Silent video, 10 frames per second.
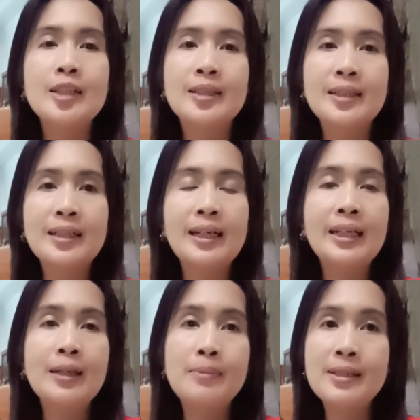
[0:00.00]
channel
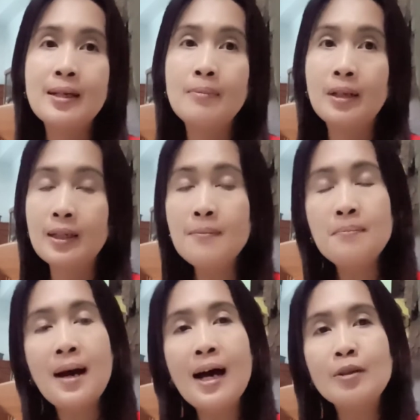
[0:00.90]
ini bisa
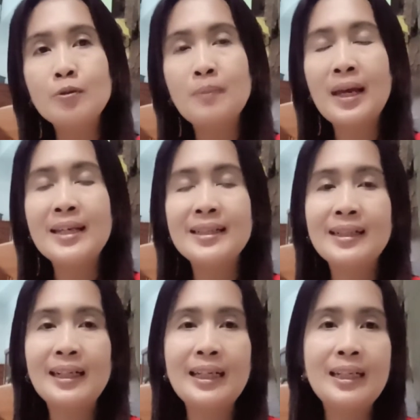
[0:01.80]
berkembang, supaya
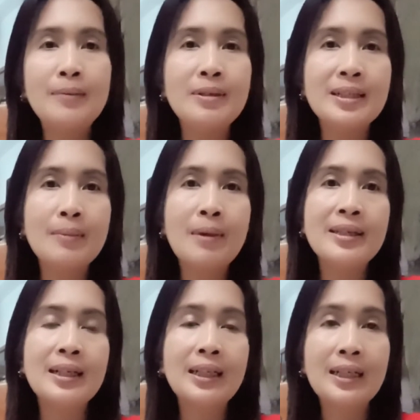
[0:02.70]
channel ini bisa
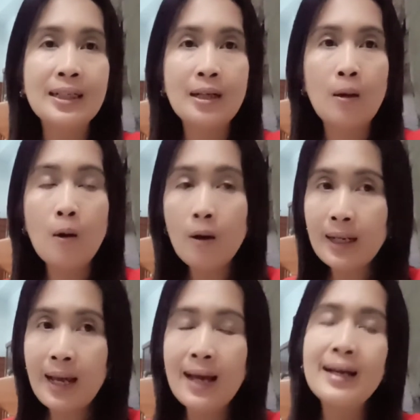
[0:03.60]
banyak dikenal
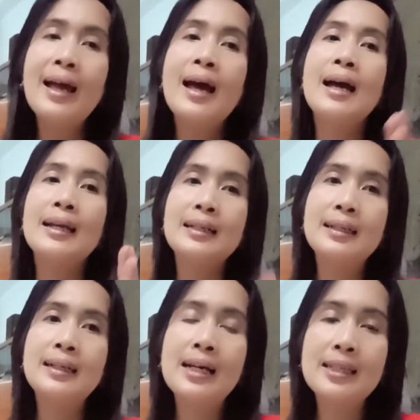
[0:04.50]
orang
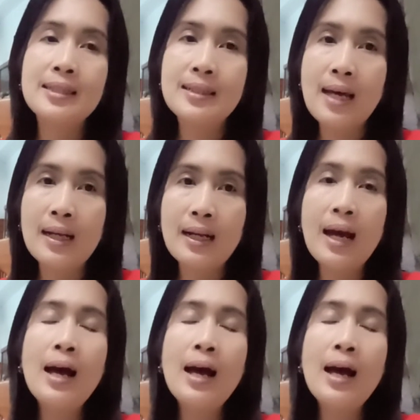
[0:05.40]
dengan cara